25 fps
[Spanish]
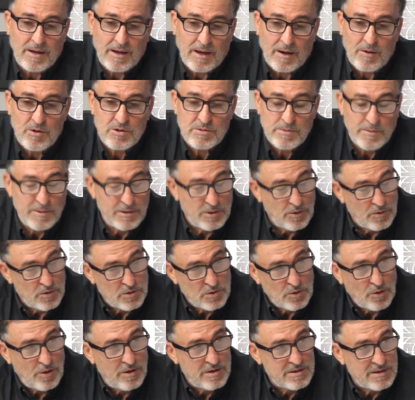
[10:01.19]
Carlos me metió
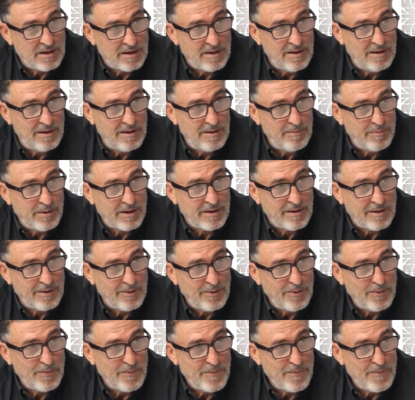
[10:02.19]
dos goles aquel partido.